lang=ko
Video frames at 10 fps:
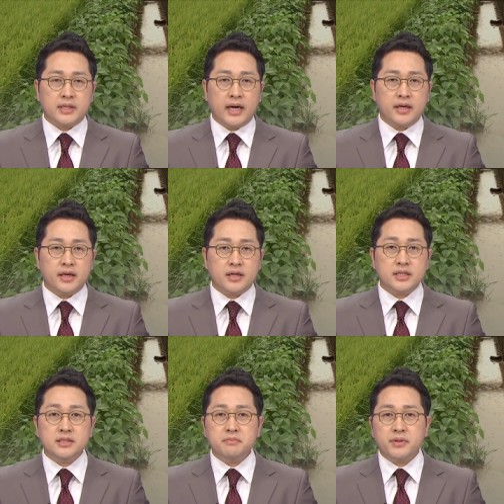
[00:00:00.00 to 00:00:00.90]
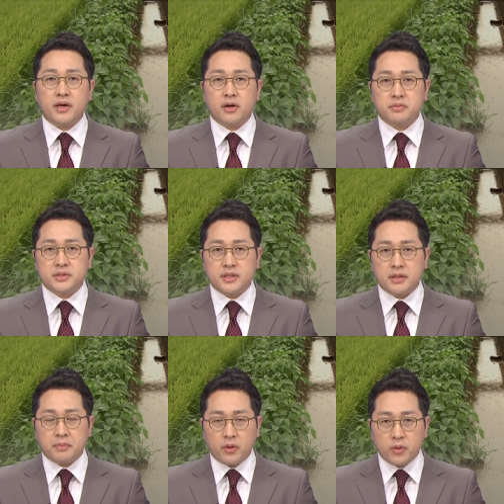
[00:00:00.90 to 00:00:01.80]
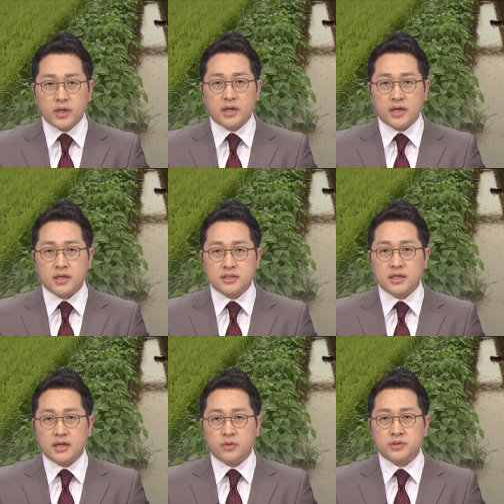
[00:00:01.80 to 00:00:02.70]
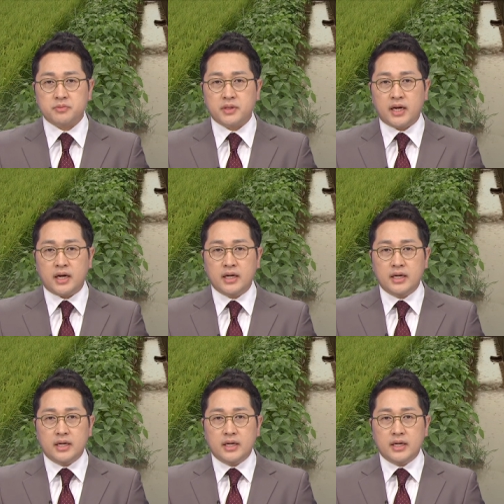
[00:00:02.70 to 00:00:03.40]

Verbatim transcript: 다행히 큰 피해 없이 평온하게 지나가고 있습니다.